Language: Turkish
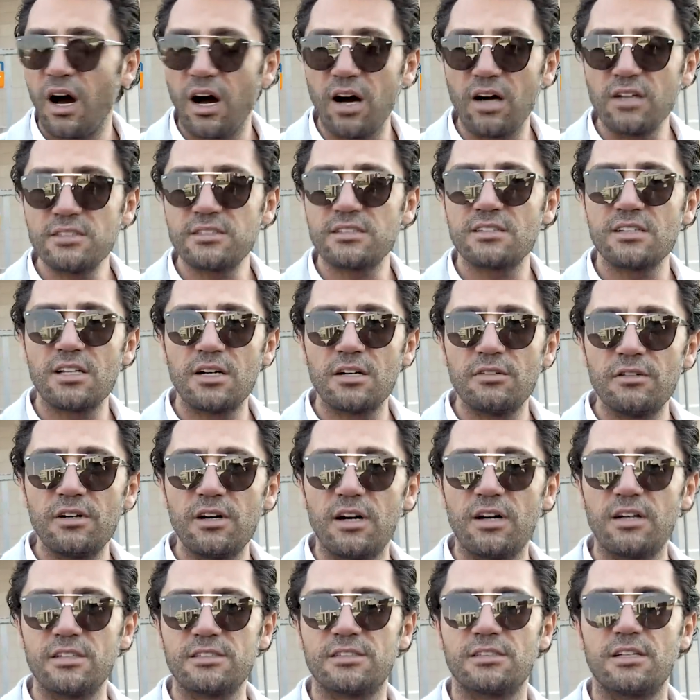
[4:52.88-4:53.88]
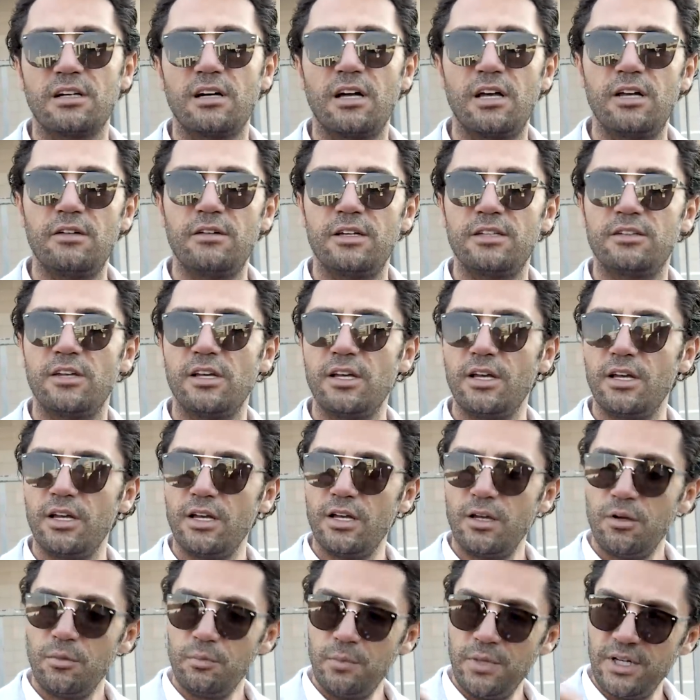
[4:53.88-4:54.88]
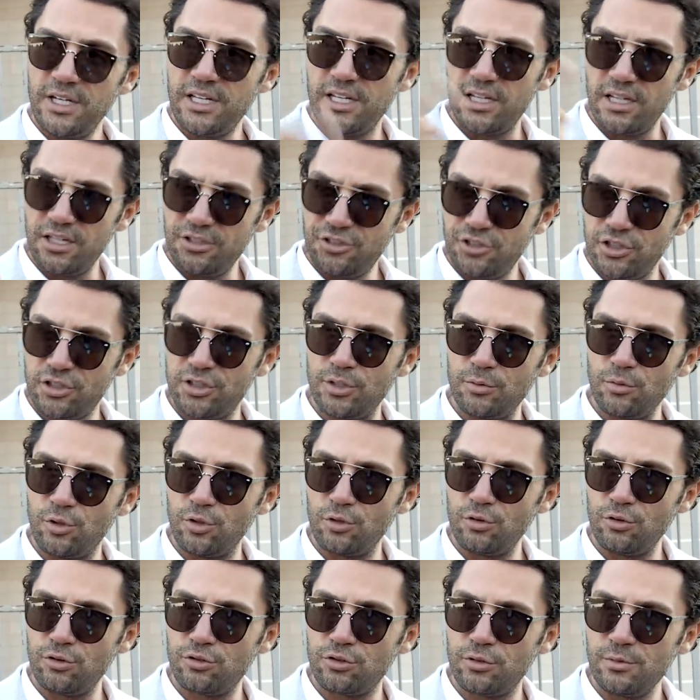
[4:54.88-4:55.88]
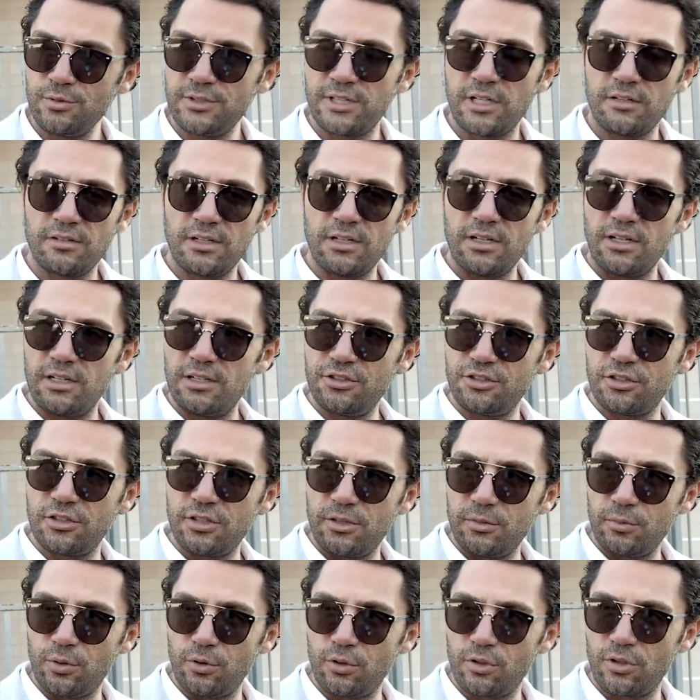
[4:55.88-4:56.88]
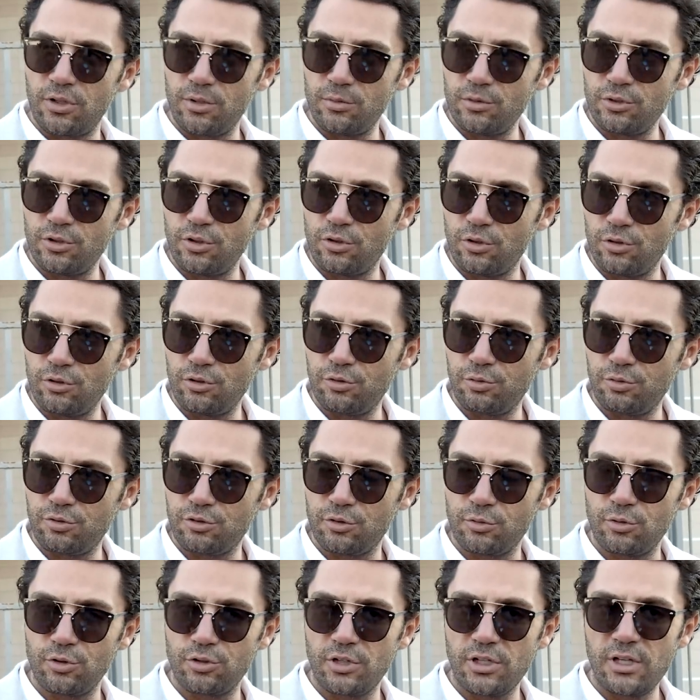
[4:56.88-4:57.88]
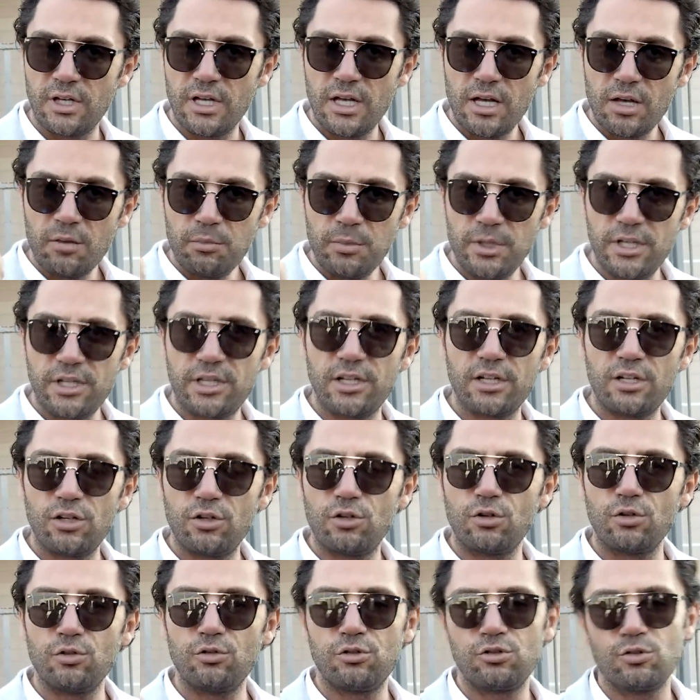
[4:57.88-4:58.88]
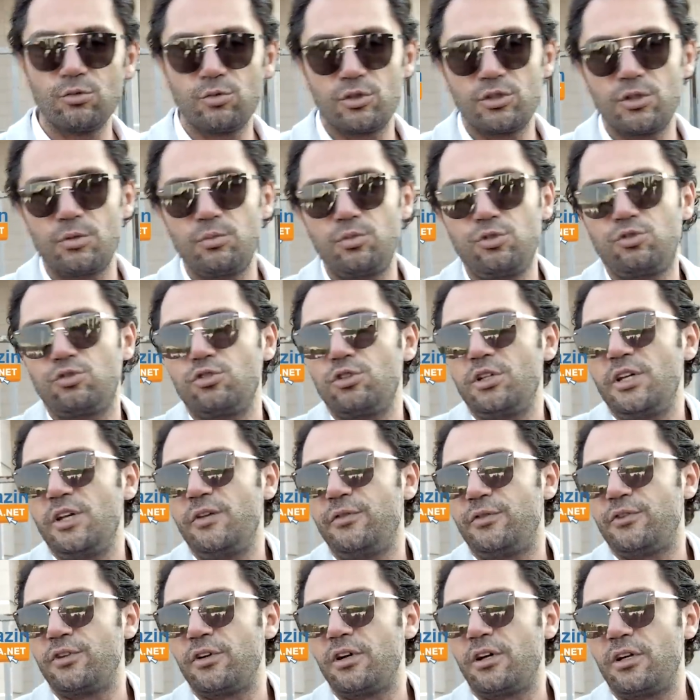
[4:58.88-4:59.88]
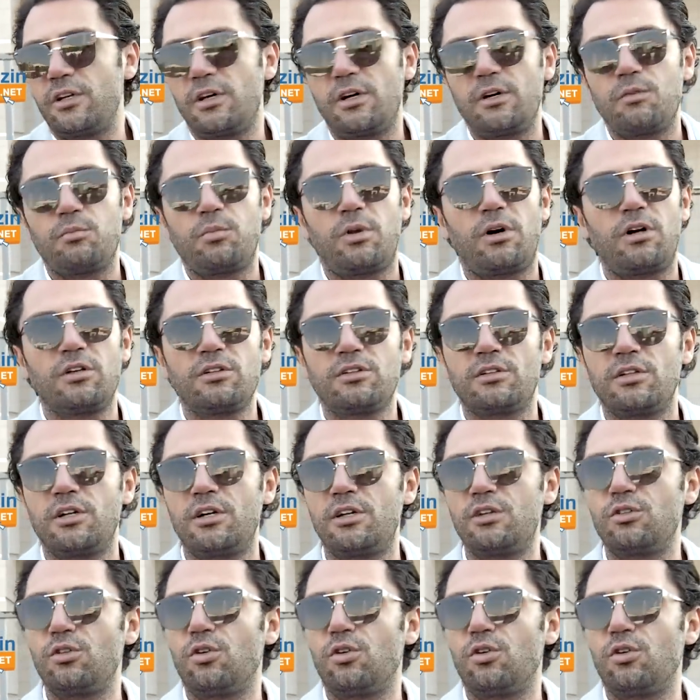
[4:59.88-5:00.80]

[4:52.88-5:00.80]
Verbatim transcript: Asla ve asla. Evet bir kere çıktım konuştum. Sevgili Ali Çınar'ın programında konuşmuştum o da. Bir kere konuştum. O da bir sürü iftiralar, bantlar,